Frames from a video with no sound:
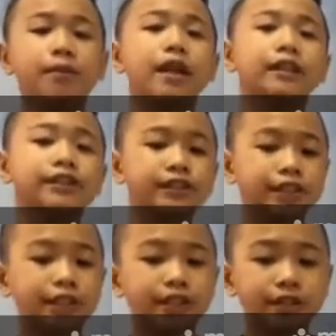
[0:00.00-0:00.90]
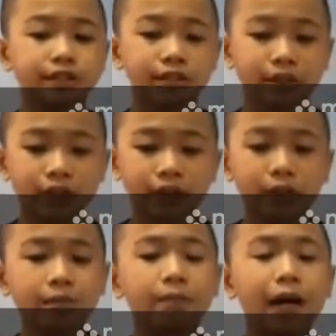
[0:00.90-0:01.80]
plastic,
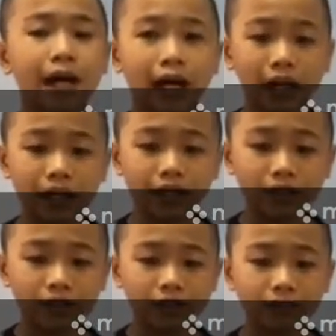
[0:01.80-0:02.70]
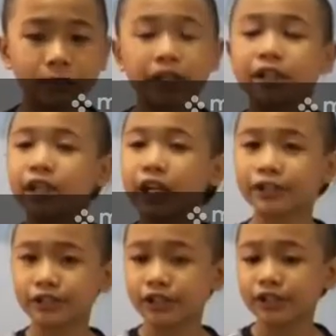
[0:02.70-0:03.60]
bakal, mga
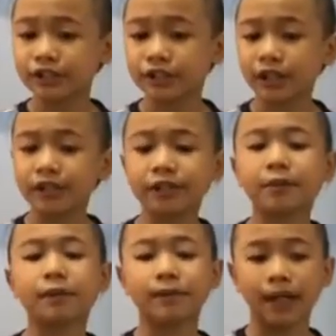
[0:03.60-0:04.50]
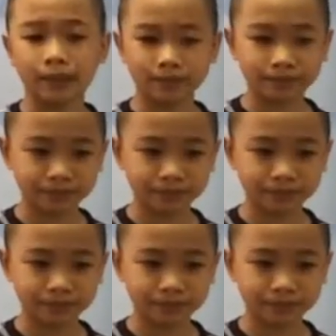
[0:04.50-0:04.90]
gadgets, at iba pa.